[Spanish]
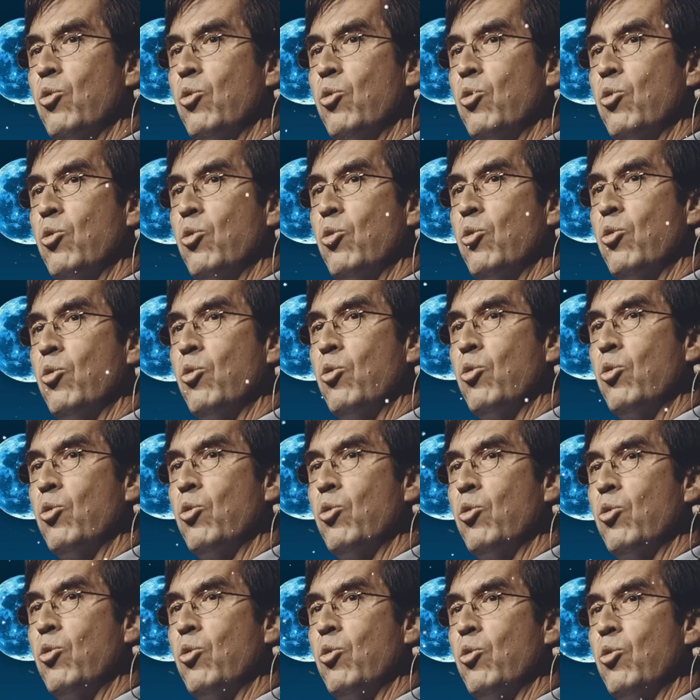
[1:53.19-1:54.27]
me he dado cuenta de
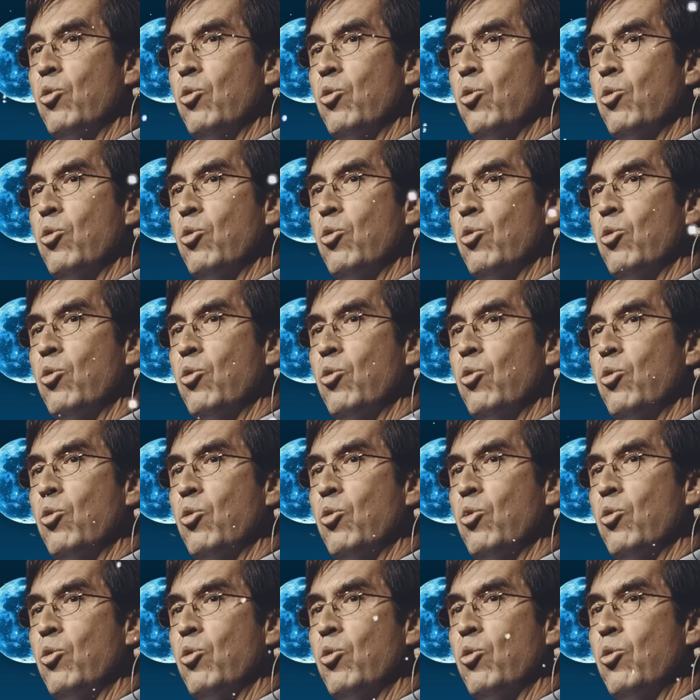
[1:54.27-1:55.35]
que la mayor
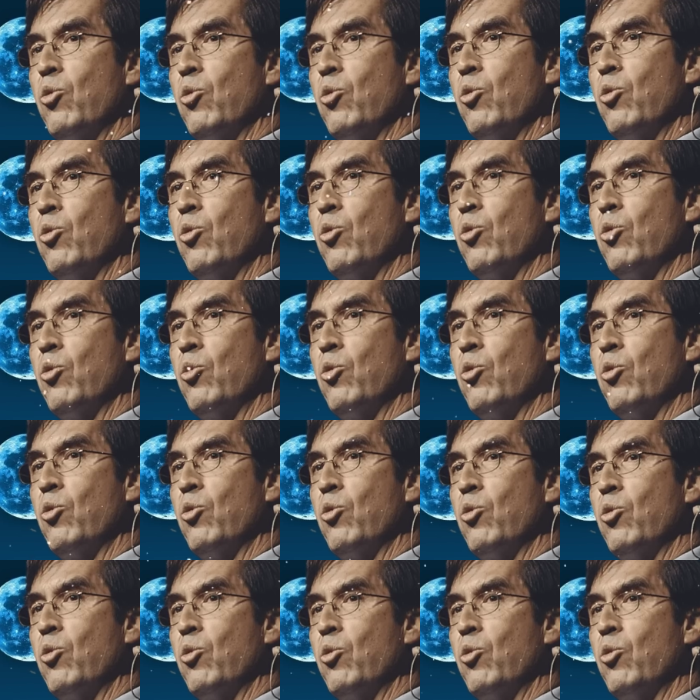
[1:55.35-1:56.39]
parte de la mente